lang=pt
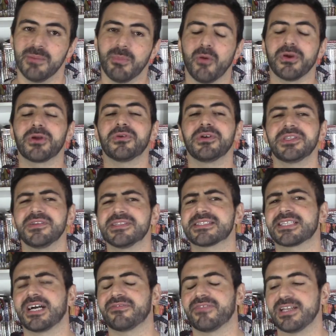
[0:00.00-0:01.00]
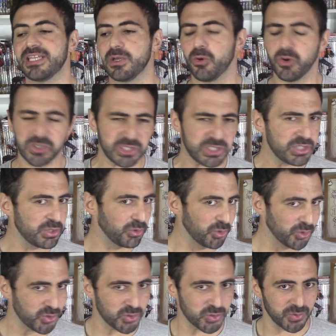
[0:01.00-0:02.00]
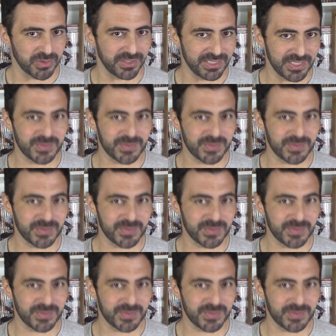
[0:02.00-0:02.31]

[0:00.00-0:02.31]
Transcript: Bom, enquanto eu estava ali ocioso,